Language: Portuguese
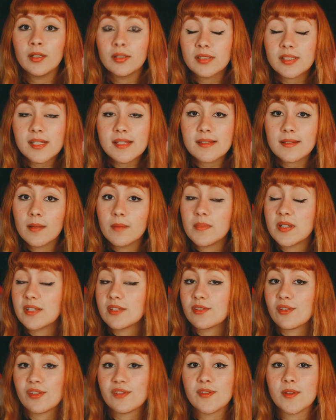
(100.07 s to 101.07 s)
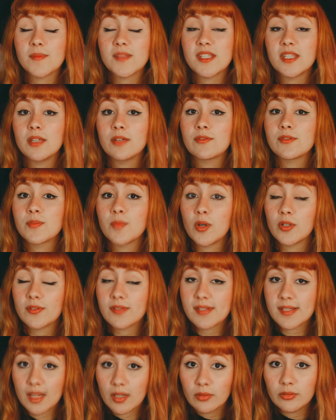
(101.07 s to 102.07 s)
Em outras câmeras, nós vamos ter os
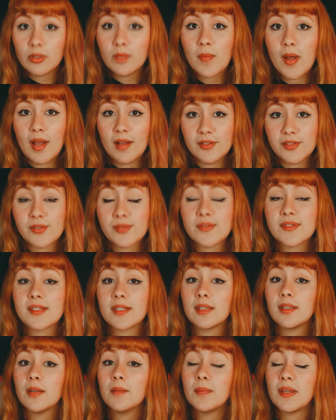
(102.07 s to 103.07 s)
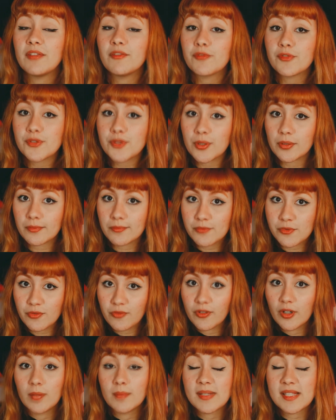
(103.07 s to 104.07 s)
modos automáticos, que também funcionam
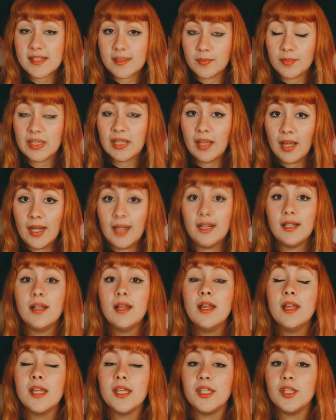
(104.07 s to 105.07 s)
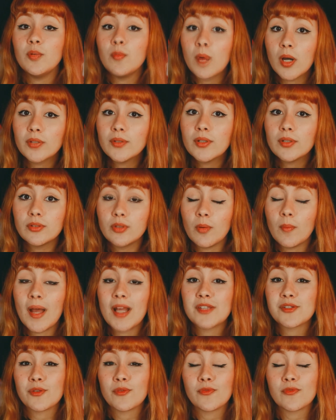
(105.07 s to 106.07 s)
de forma similar. E o modo
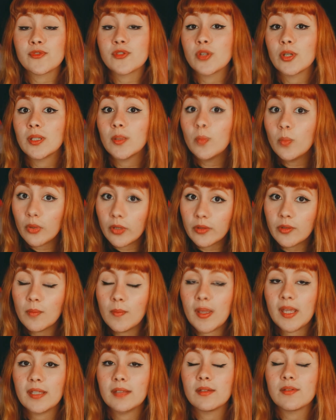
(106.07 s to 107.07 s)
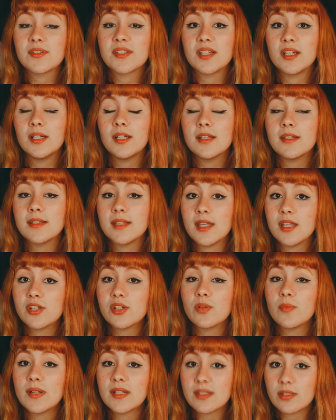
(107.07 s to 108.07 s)
automático funciona muito bem, a não ser que
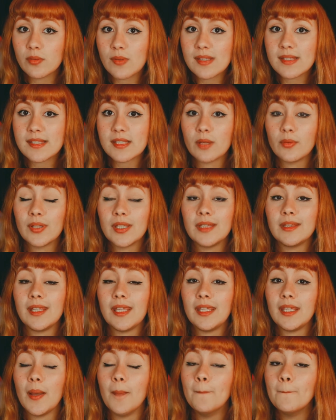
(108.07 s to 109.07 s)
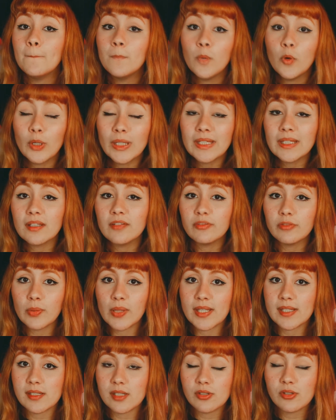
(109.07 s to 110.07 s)
seja uma situação que tenha muita
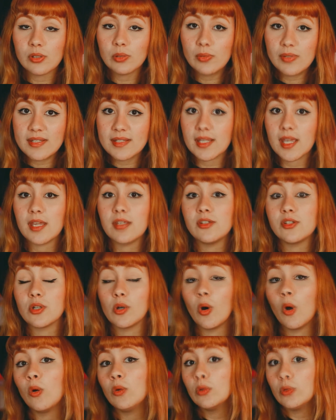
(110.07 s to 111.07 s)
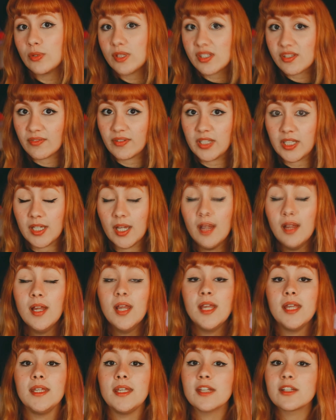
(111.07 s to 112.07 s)
influência de luz quente ou luz fria
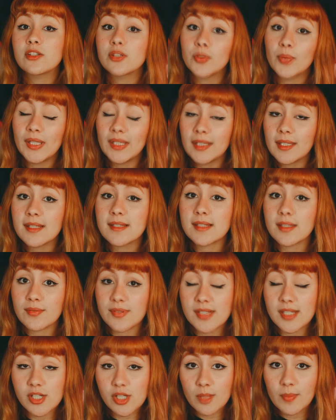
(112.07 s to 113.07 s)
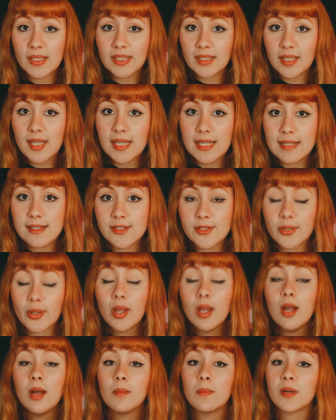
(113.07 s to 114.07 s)
e a sua intenção seja manter isso,
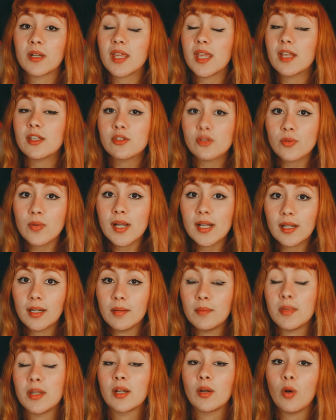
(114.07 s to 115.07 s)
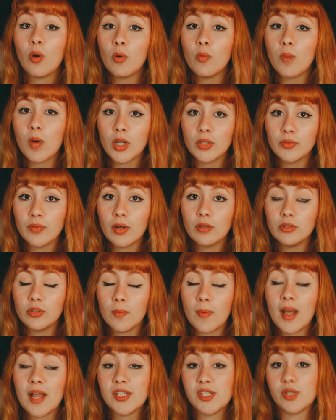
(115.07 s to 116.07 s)
porque a sua câmera com o modo
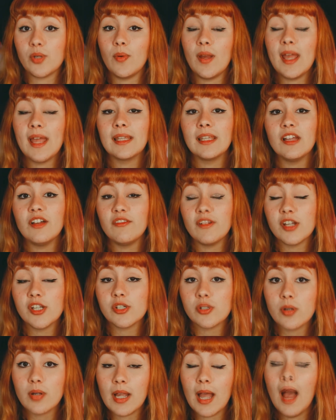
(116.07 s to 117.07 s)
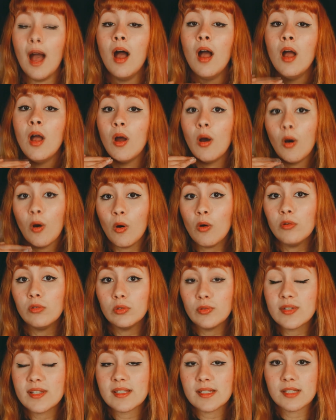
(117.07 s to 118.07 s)
automático ela vai jogar
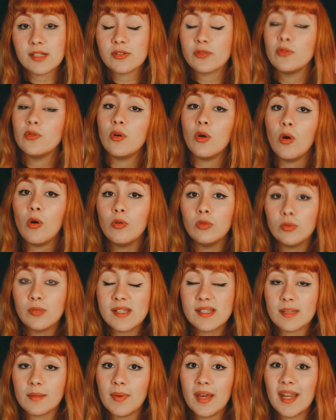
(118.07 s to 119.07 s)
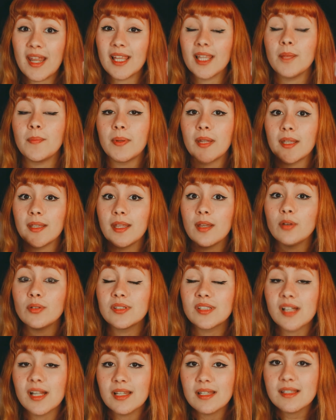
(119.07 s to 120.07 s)
ou luz azul ou luz amarela para
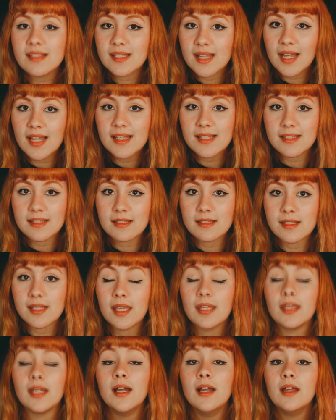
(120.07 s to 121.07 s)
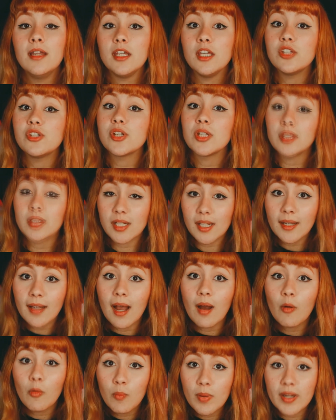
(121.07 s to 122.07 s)
neutralizar essa cena e te
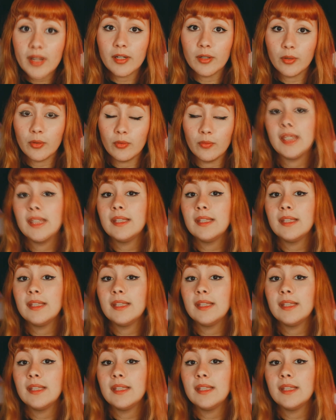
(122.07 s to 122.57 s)
entregar o branco.